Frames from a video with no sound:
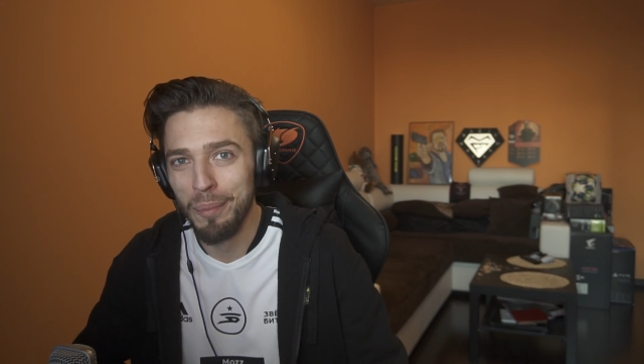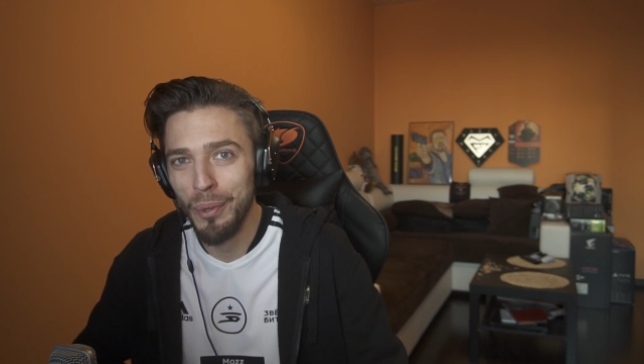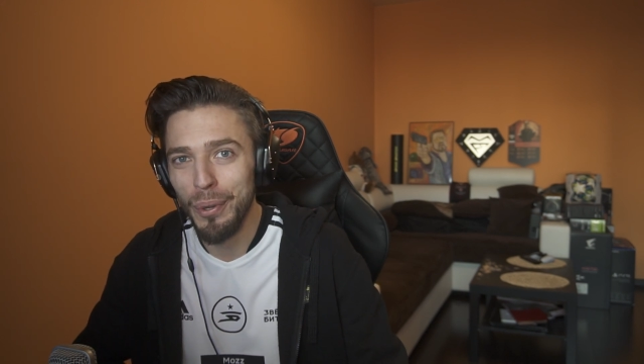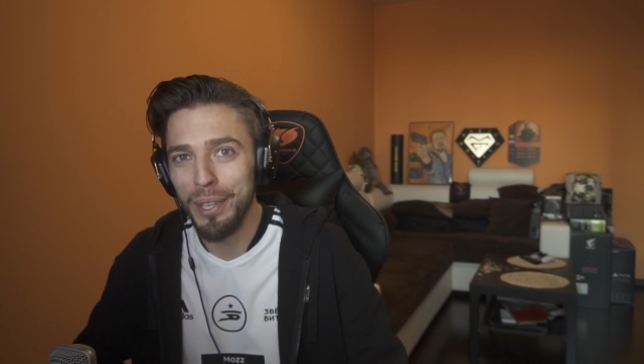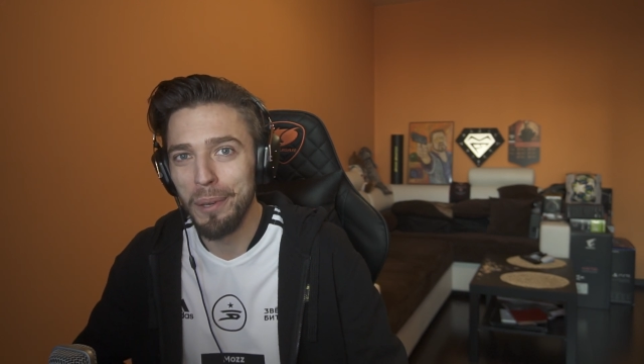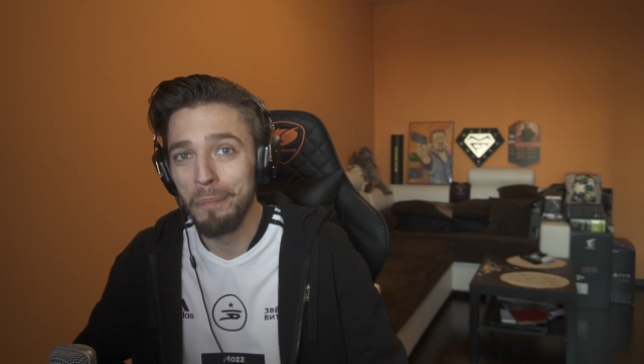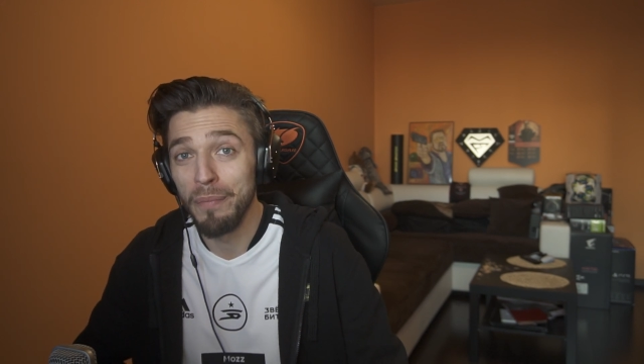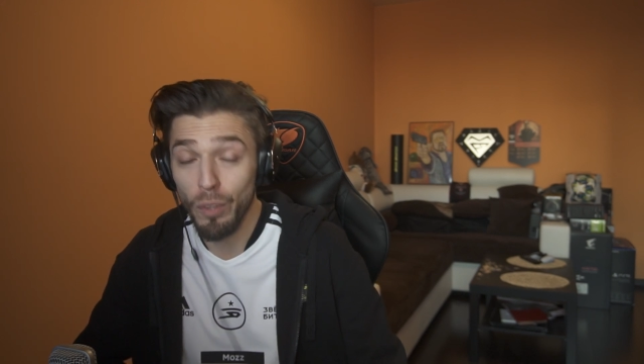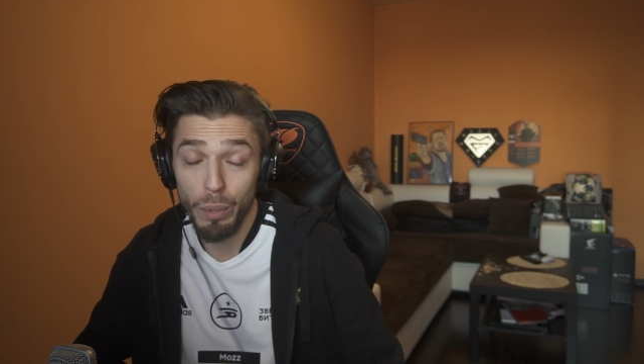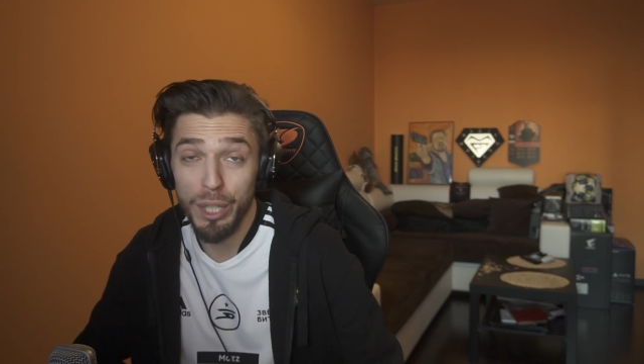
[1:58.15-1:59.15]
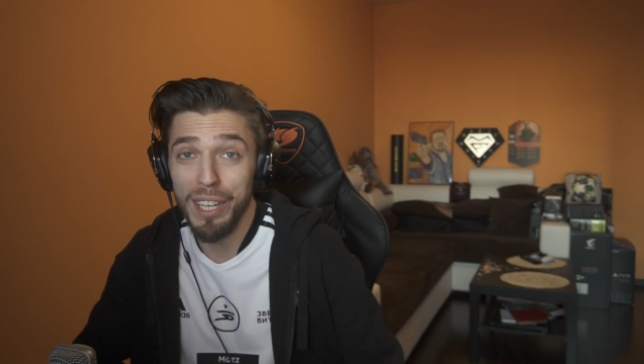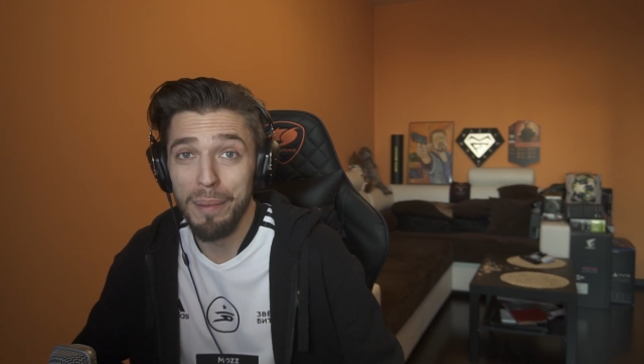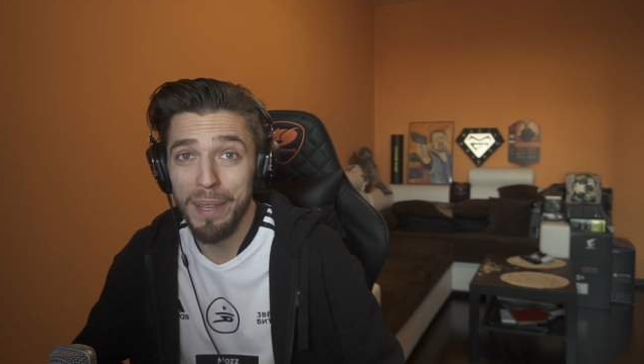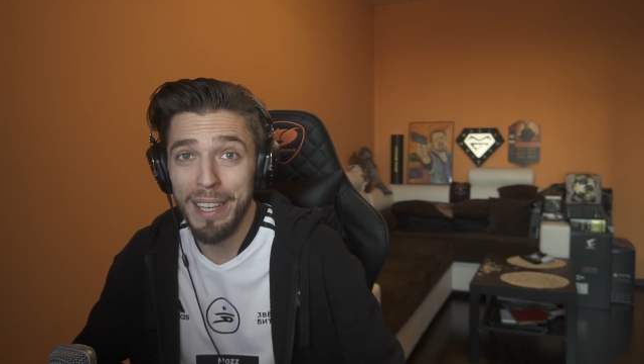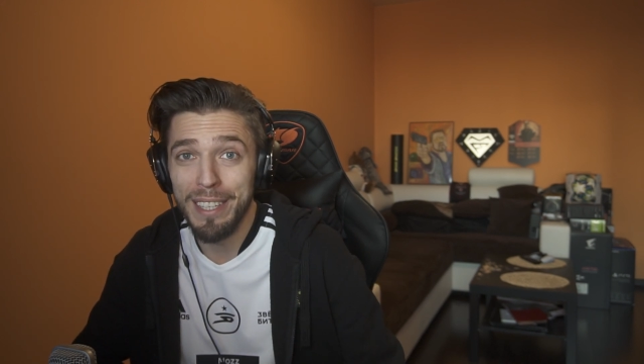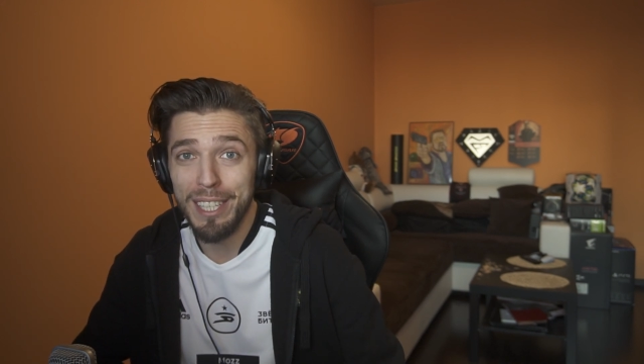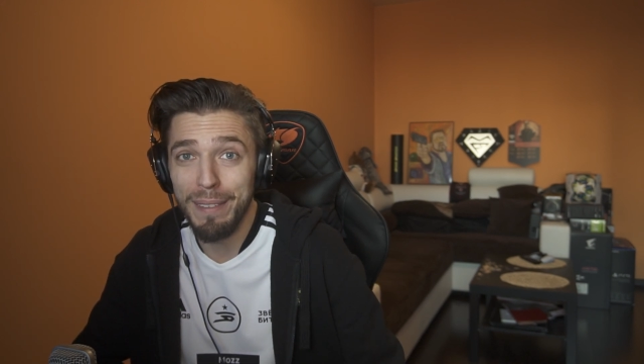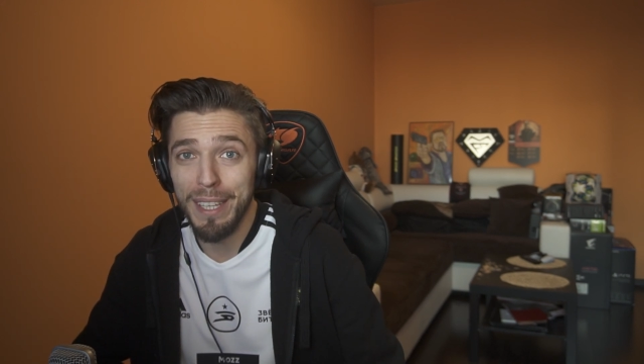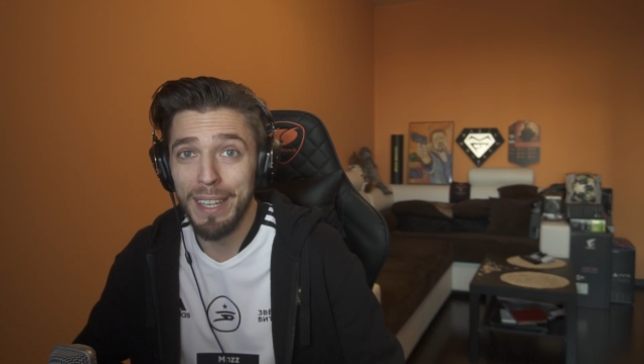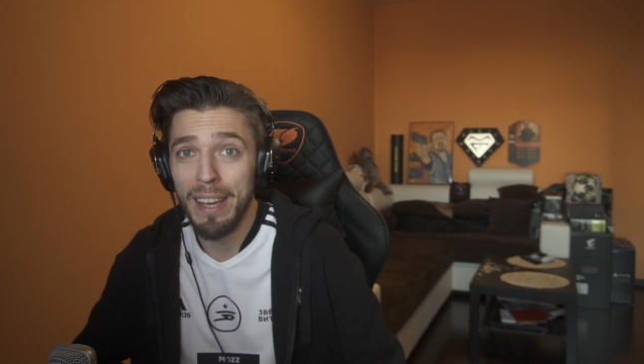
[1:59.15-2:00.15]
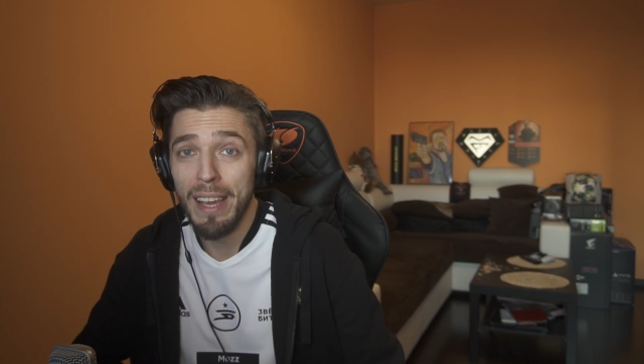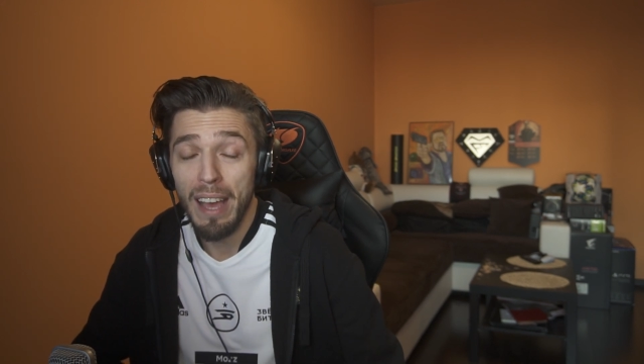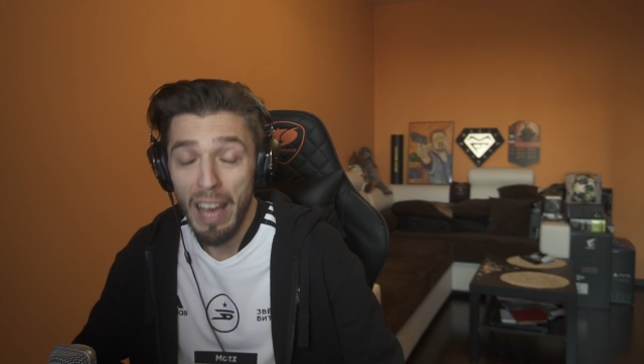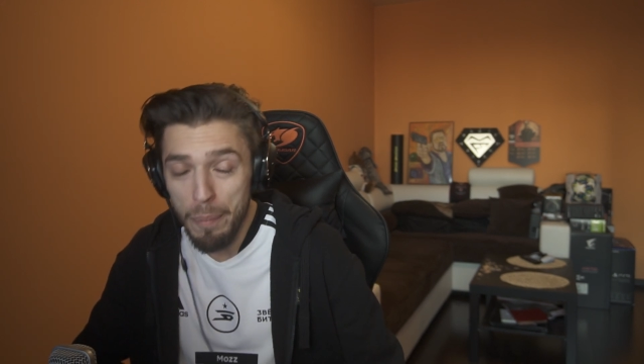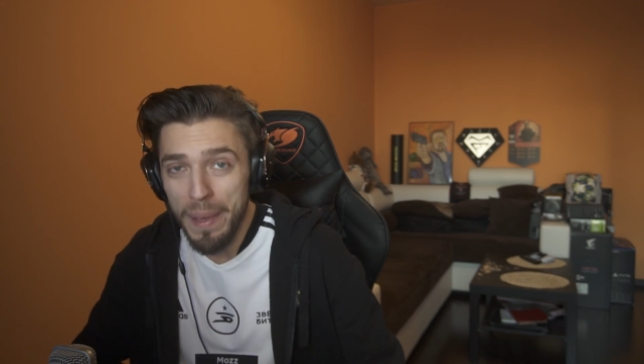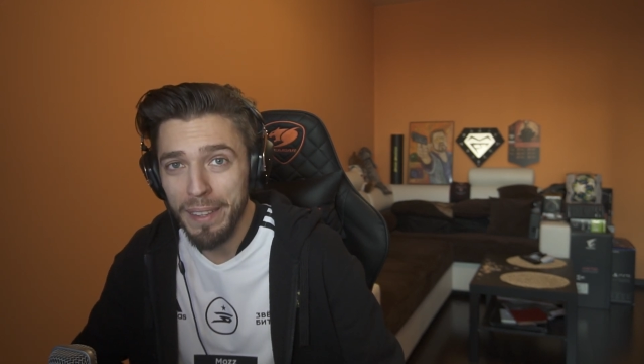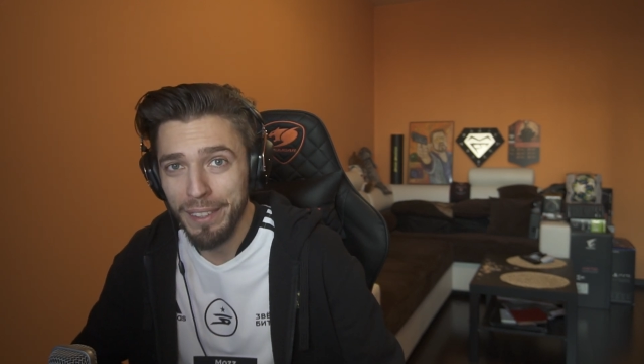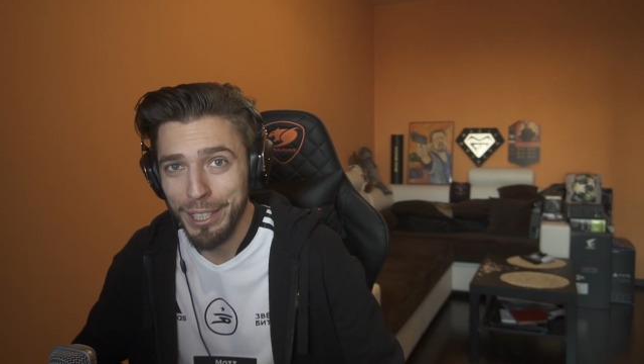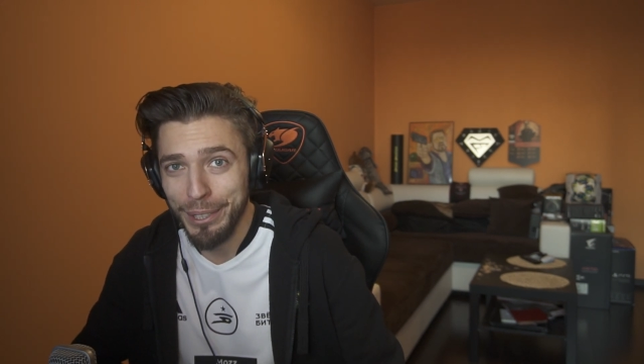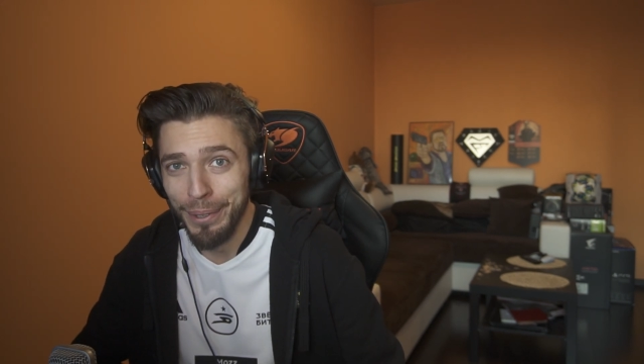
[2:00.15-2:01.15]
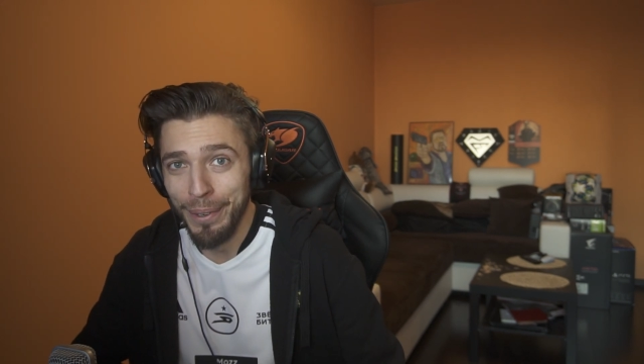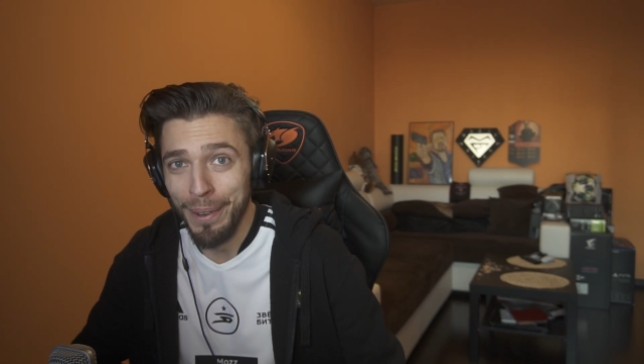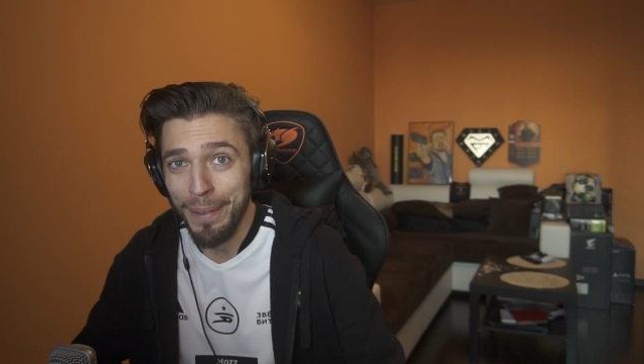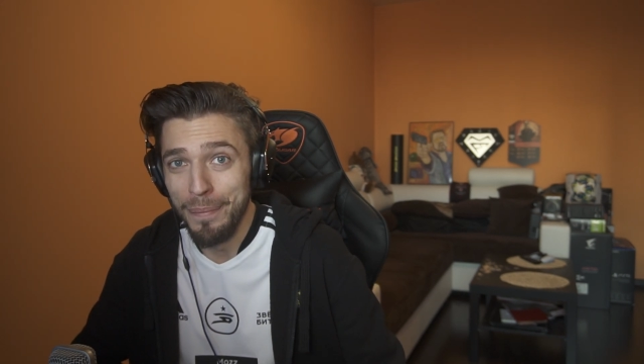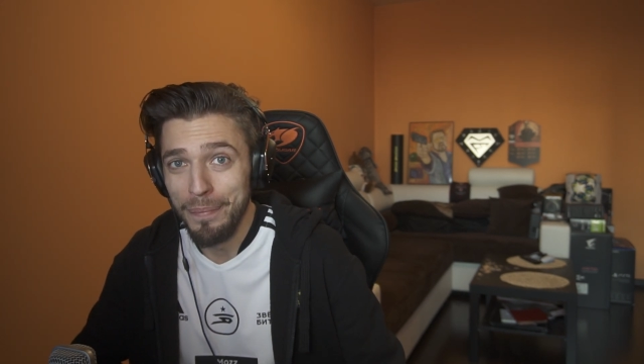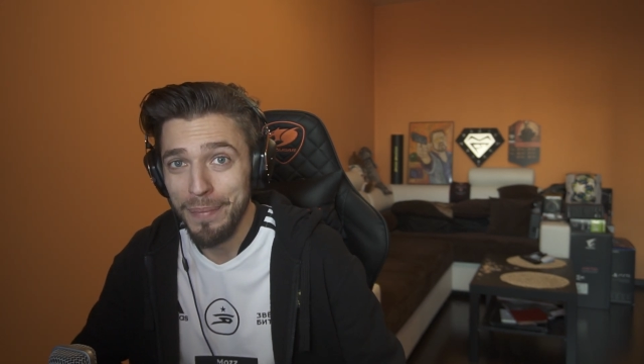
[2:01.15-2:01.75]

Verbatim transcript: многим, в том числе мне, действительно обидно, что